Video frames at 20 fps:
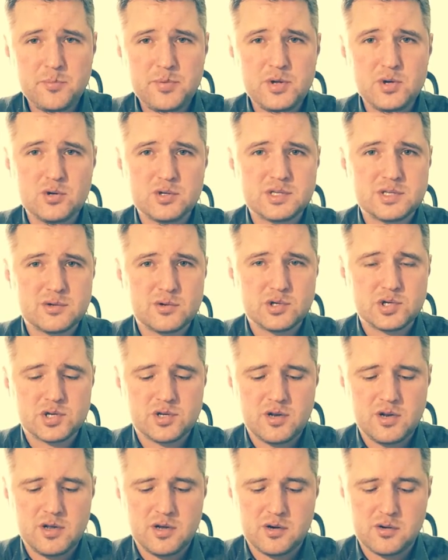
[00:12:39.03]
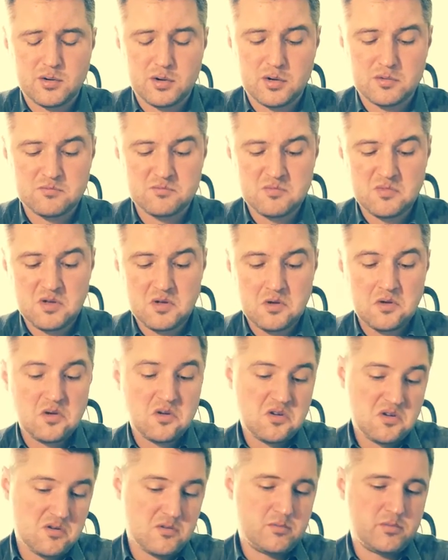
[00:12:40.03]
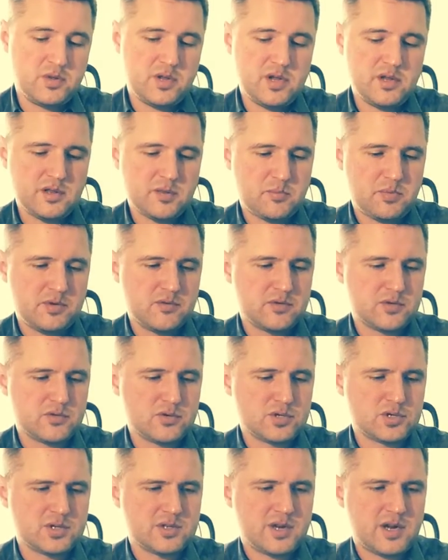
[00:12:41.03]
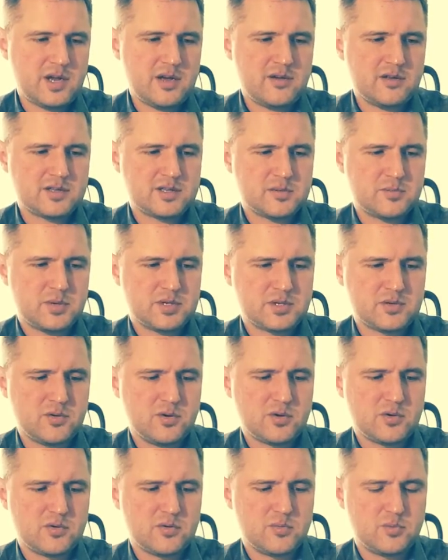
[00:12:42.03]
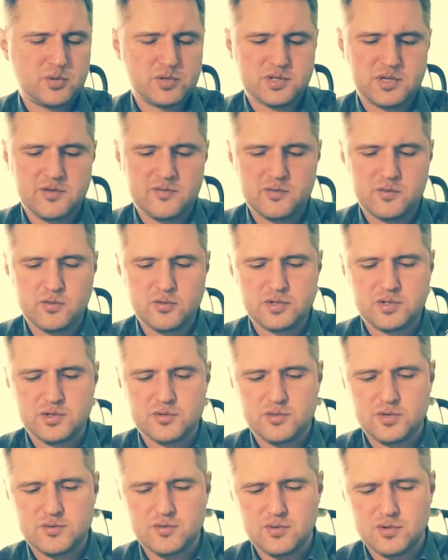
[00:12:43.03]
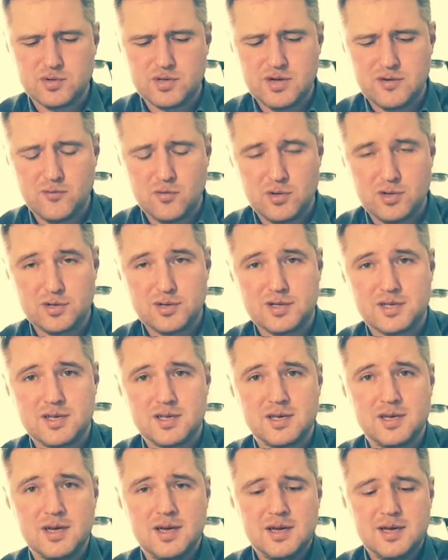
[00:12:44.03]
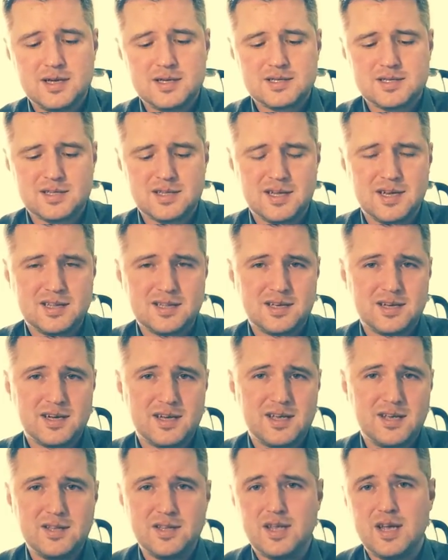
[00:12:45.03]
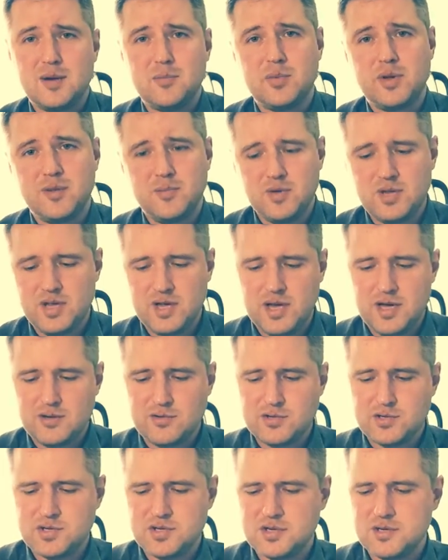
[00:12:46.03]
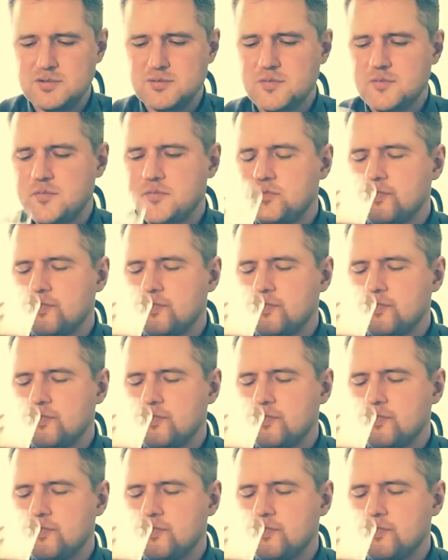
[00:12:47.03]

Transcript: пьется очень легко. Мне это пиво тоже нравится, поскольку после послевкусие у него довольно-таки сладкое и не обременяющее.